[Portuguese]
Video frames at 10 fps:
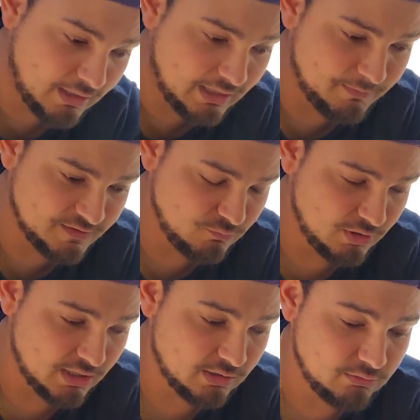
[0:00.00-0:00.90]
Ah, mas meu
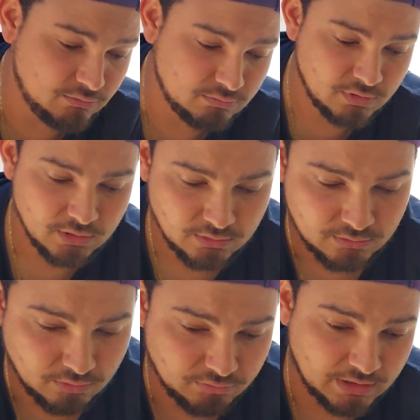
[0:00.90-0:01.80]
carro não,
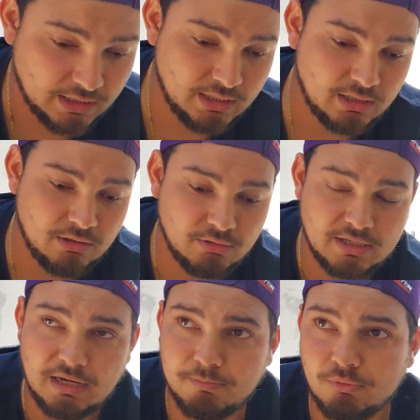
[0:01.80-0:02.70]
não tem, eu
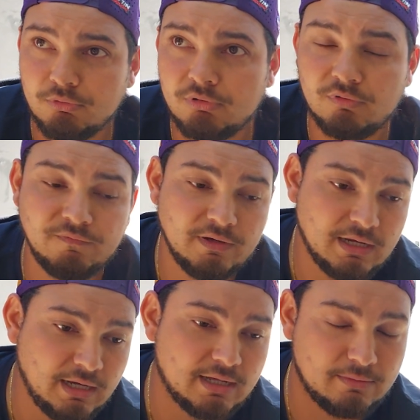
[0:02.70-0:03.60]
queria pôr. Falei,
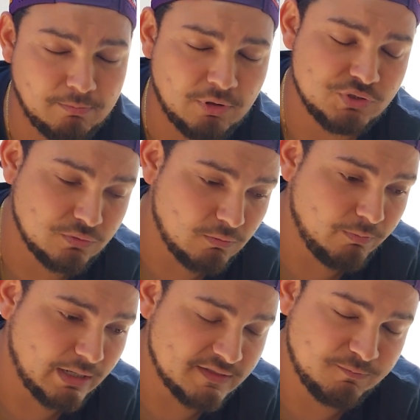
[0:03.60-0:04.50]
cara, pode
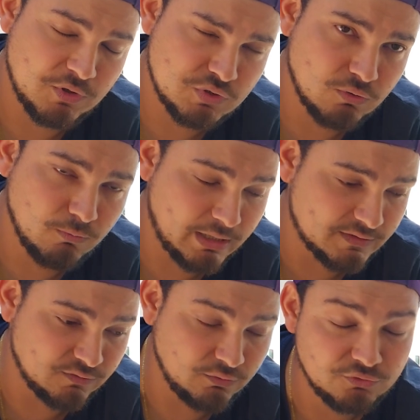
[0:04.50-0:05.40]
comprar, você pode comprar.
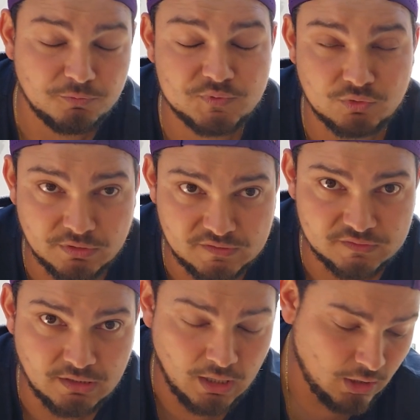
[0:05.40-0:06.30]
São duas
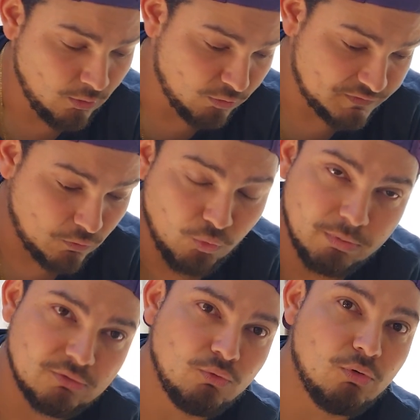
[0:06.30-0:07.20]
opções. Ou você
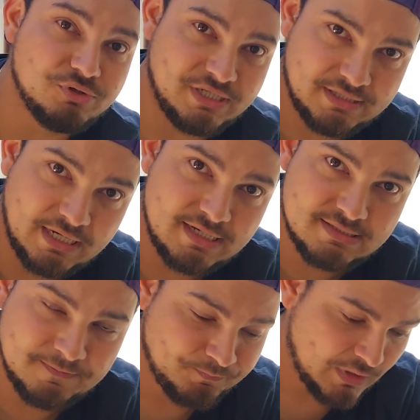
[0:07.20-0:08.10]
compra do Gol
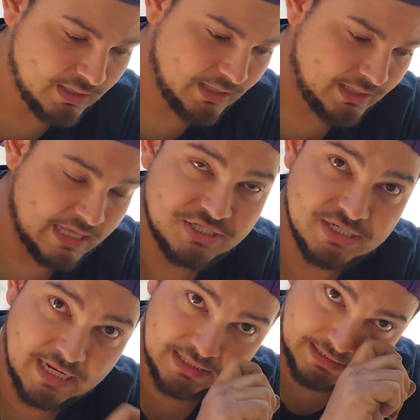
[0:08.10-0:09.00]
G3, que é
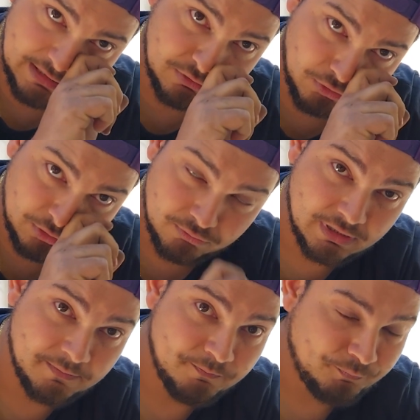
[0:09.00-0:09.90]
direto, eletrônico, né?